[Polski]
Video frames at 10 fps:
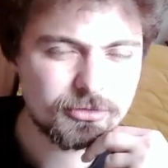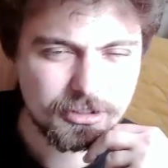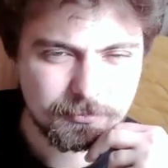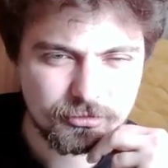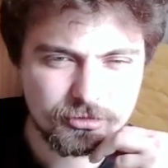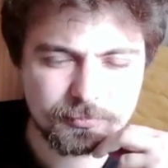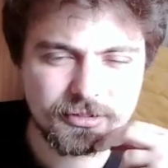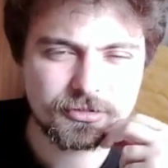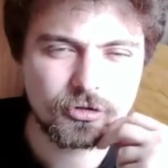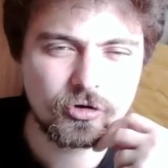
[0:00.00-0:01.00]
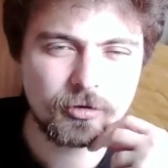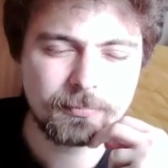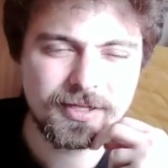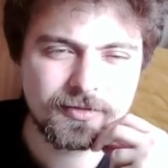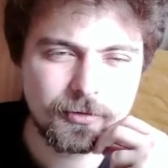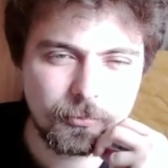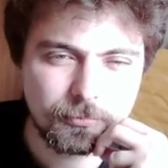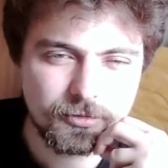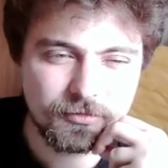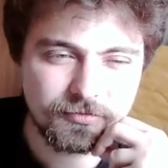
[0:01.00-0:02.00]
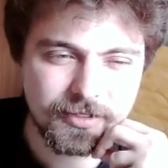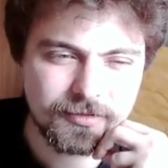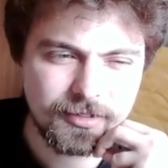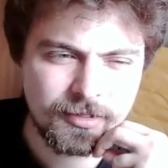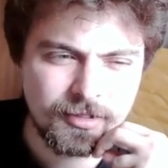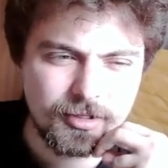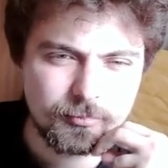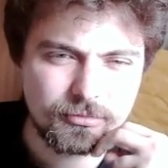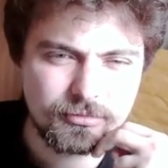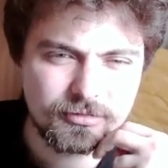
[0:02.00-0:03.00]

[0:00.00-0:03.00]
No i były odpowiednio okopane, obudowane, bo